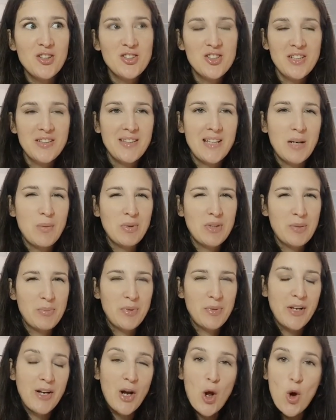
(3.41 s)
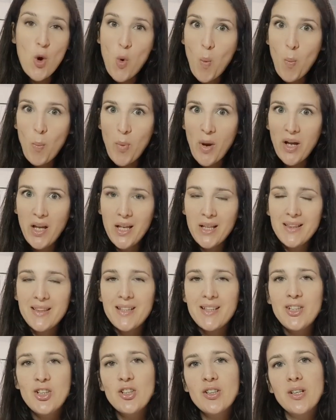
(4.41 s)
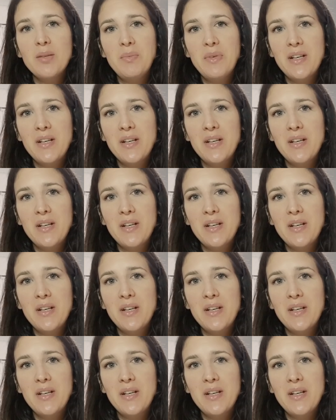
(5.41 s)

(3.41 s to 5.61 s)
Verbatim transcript: Oggi andiamo ad aprire un pacchettino che